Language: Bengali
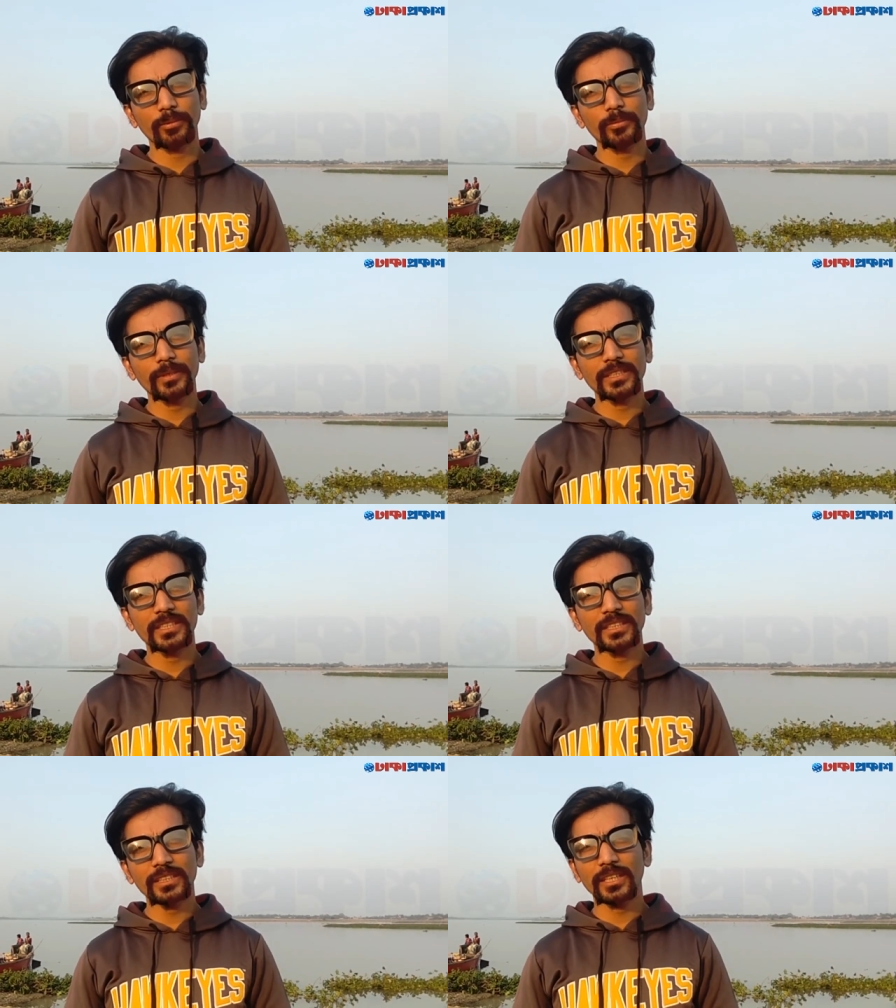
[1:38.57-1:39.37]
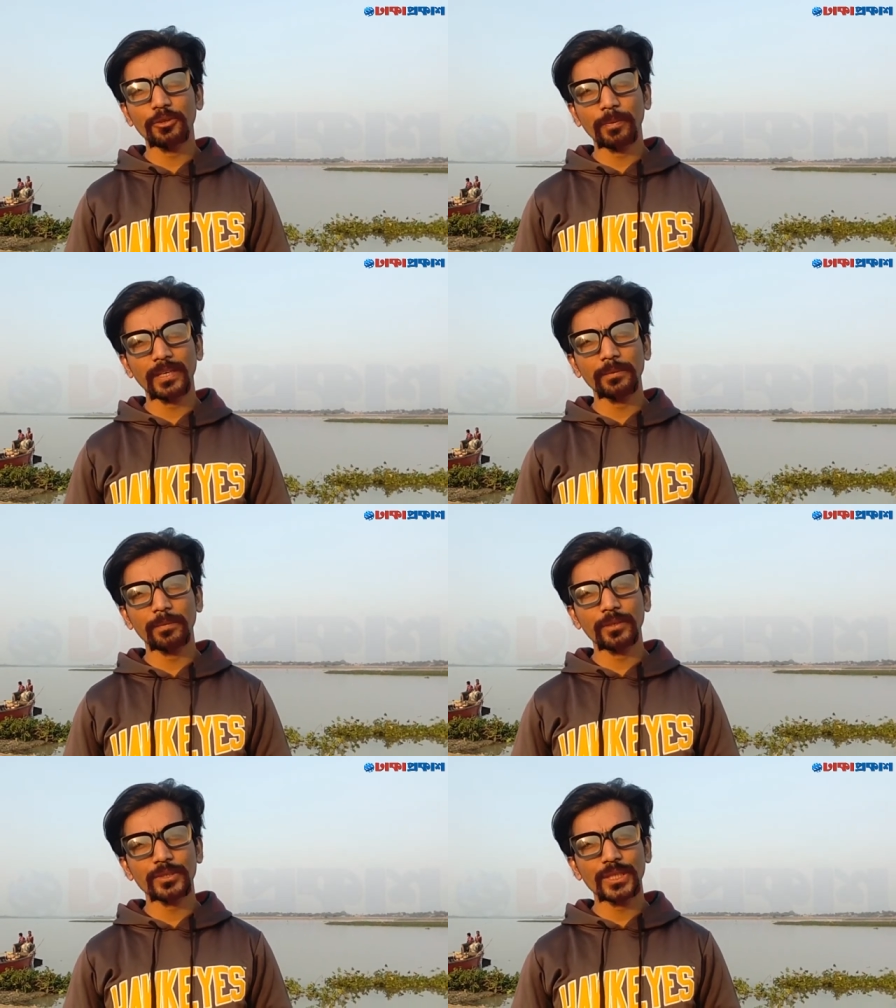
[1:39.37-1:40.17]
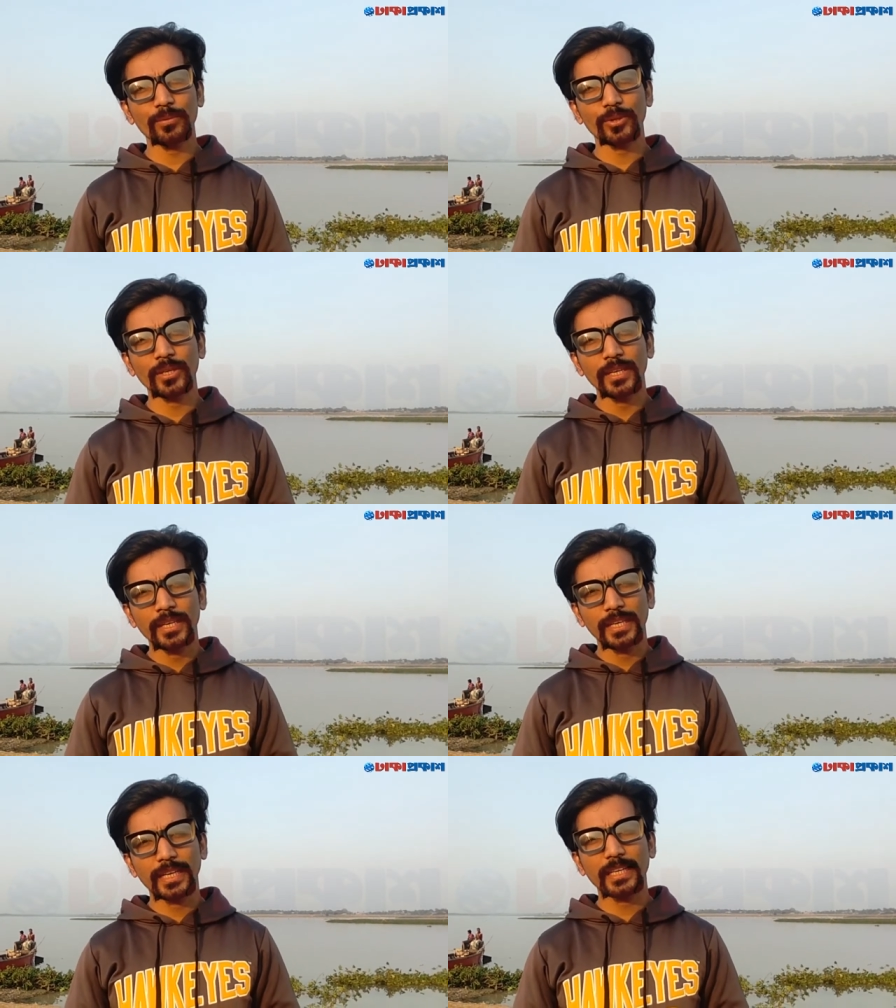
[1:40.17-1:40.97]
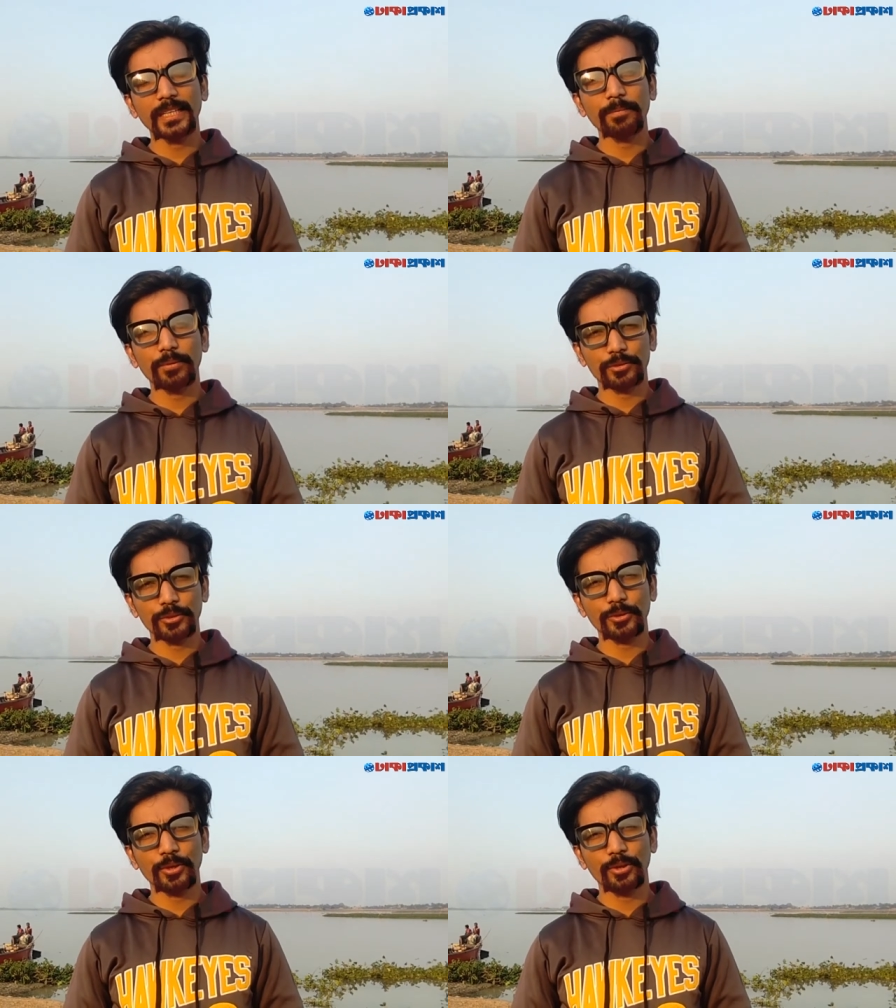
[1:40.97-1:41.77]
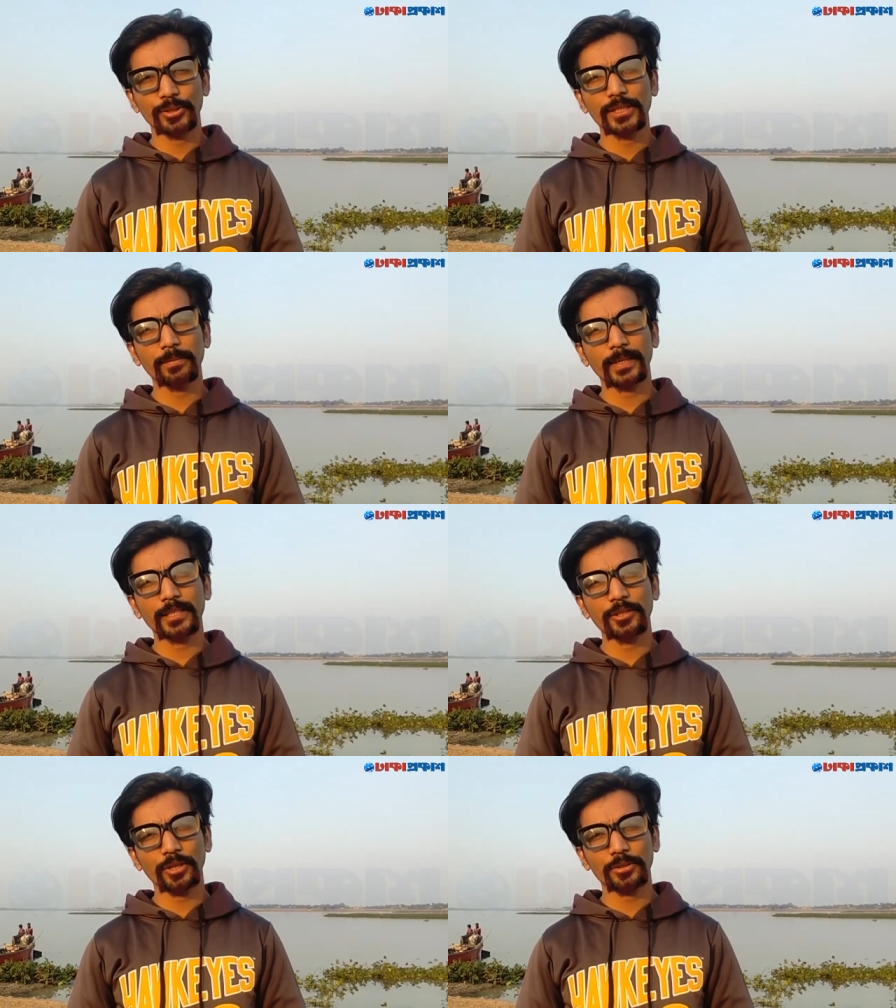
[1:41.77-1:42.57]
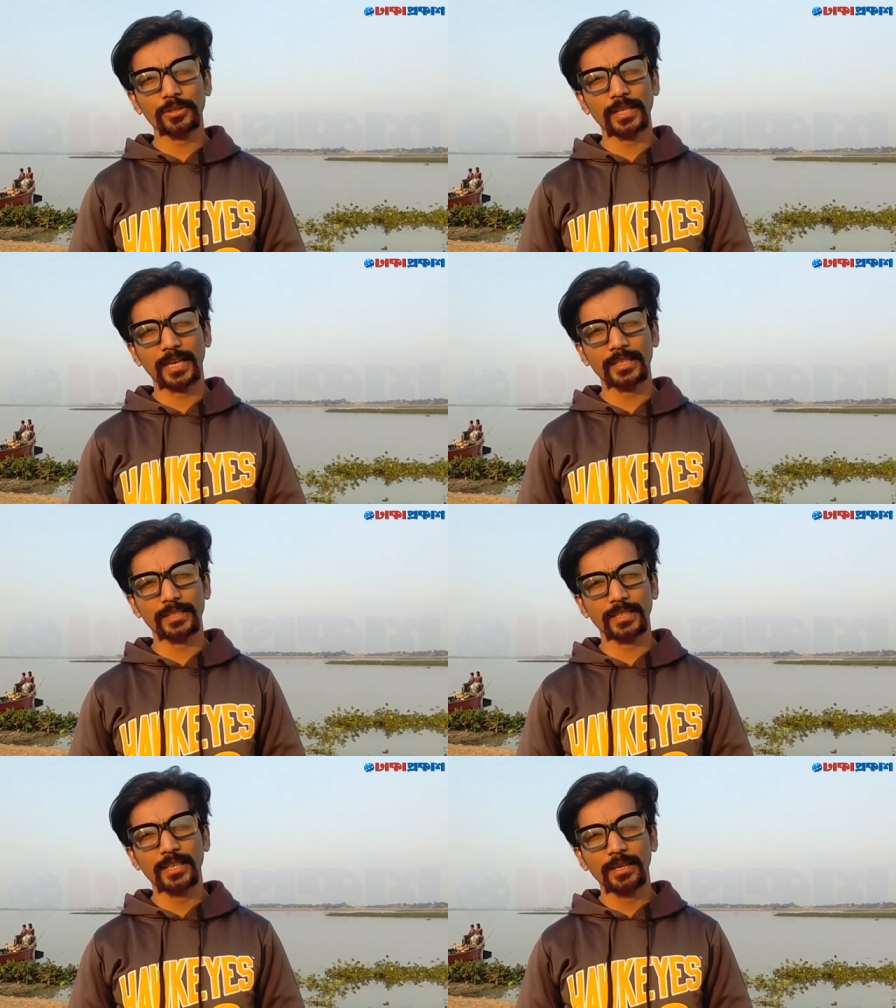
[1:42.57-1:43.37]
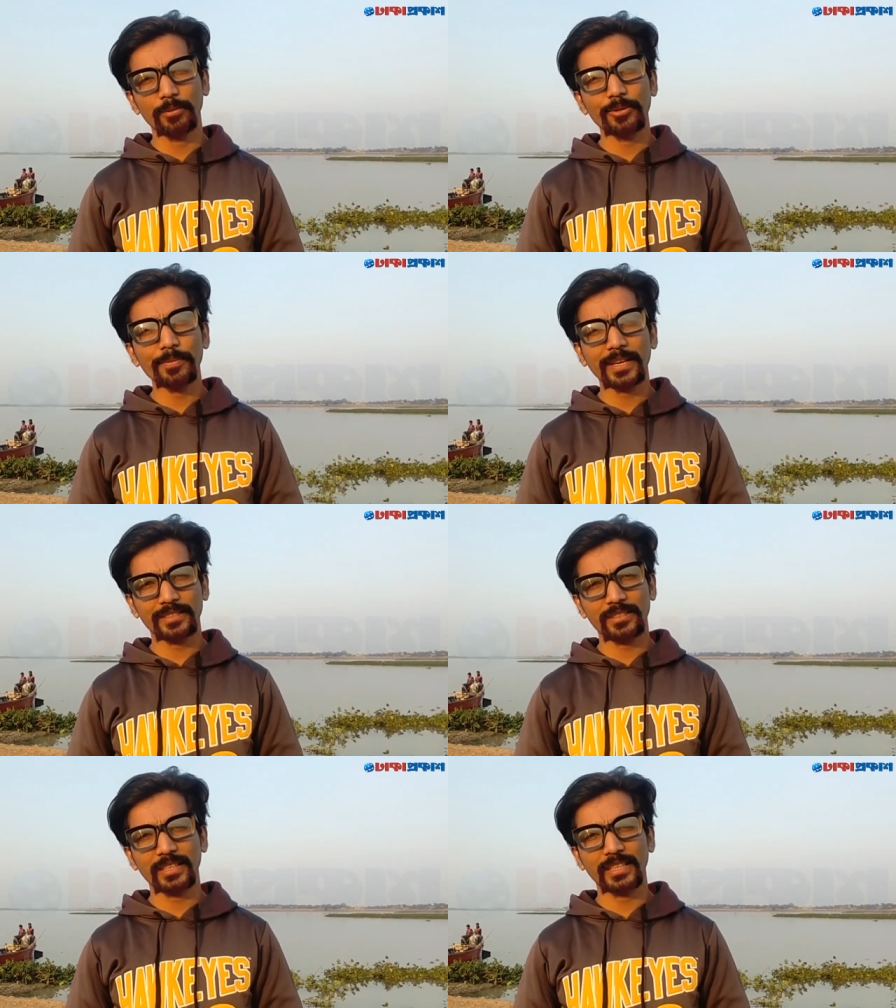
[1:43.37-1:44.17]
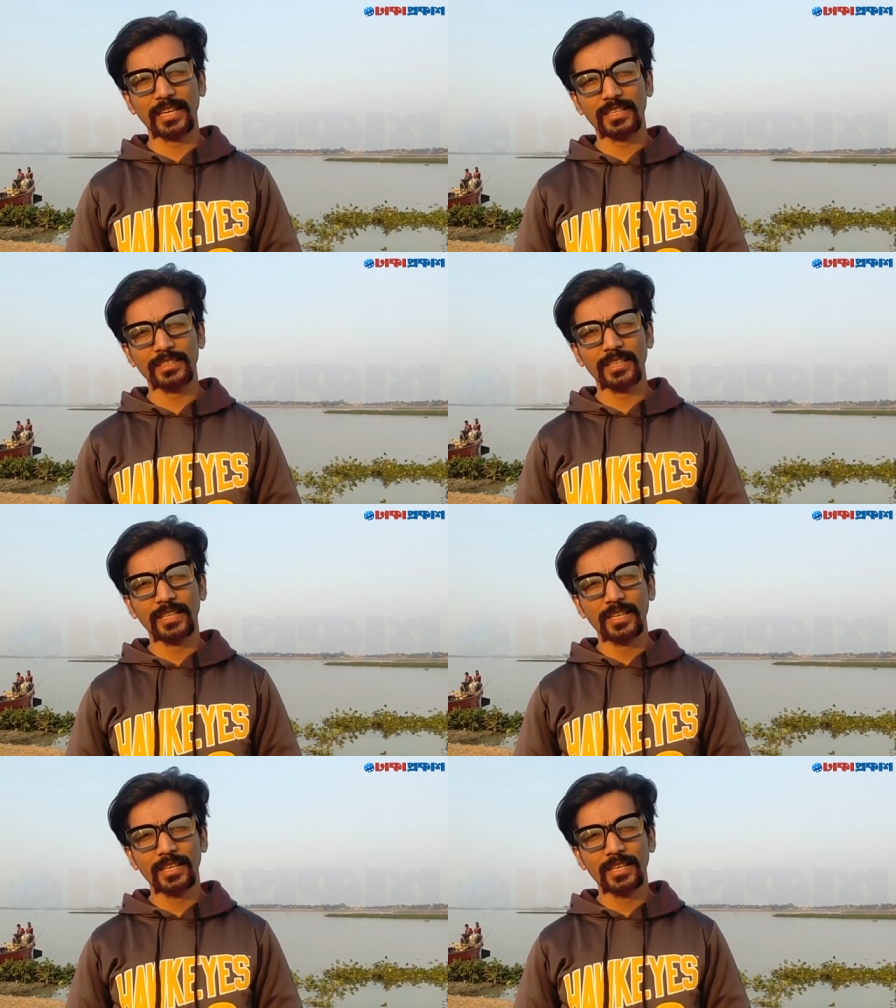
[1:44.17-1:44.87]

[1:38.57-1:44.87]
বিলে শীতকালেও পানি পাওয়া যায় এবং এখানে প্রচুর অতিথি পাখি সরাসরি দেখা যায় এবং খুব কাছ থেকে দেখা যায়